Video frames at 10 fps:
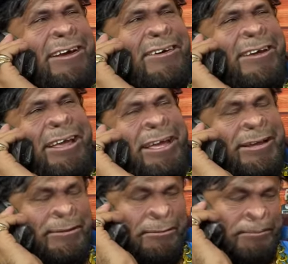
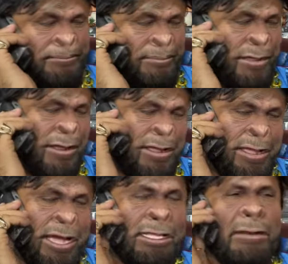Oye,
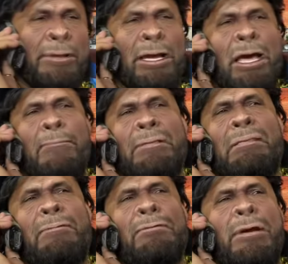ándale, mija,
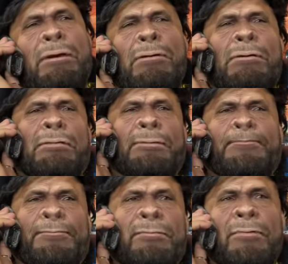préstame los huercos.
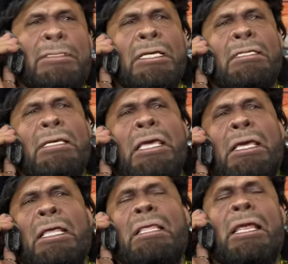No seas así,
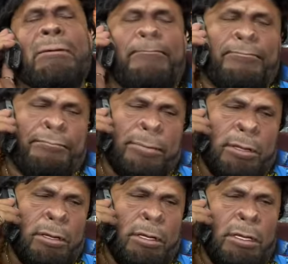ándale.
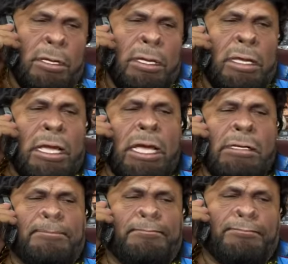¿Eh?
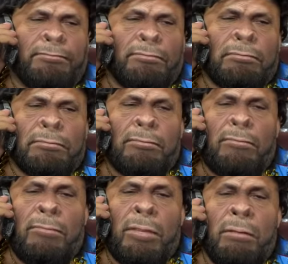
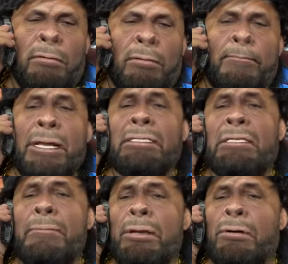
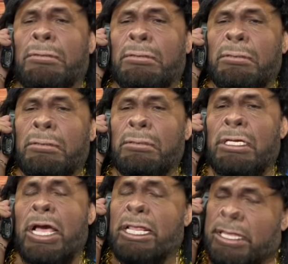Préstamelos.
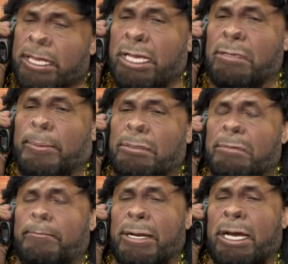Ah, te dije que después nos
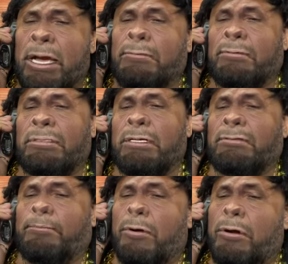emparejamos con el chavo
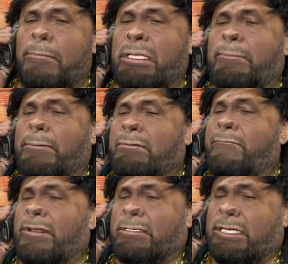su porra. Ahí te una
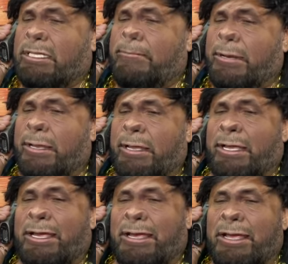ferecita,
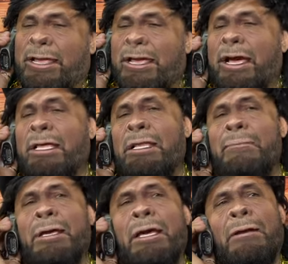hombre. ándale,
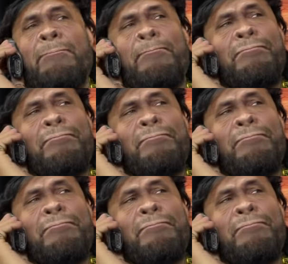mija.